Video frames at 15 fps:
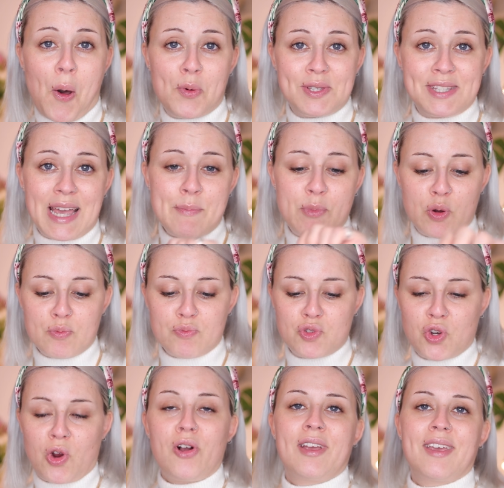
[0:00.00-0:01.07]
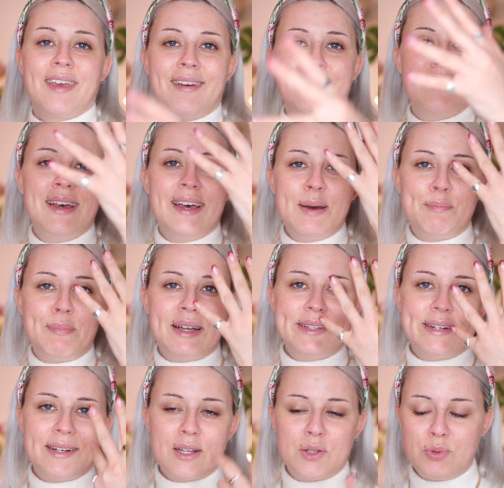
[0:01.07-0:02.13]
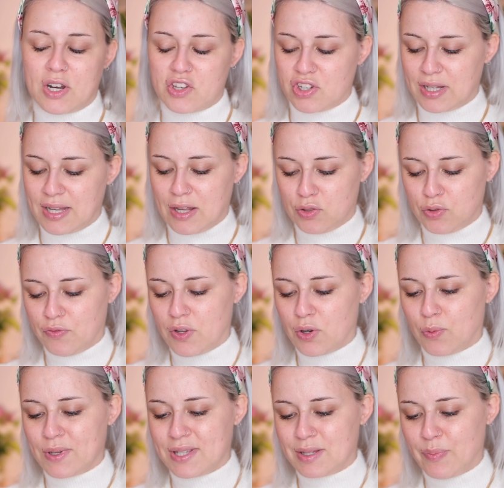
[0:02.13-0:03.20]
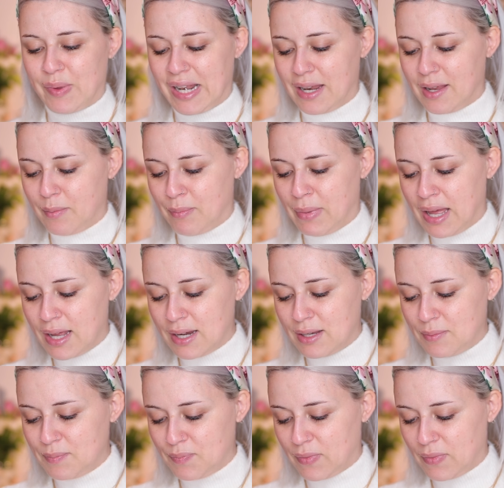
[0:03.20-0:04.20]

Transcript: usiamo ciò che madre natura ci ha dato, ovvero queste belle mani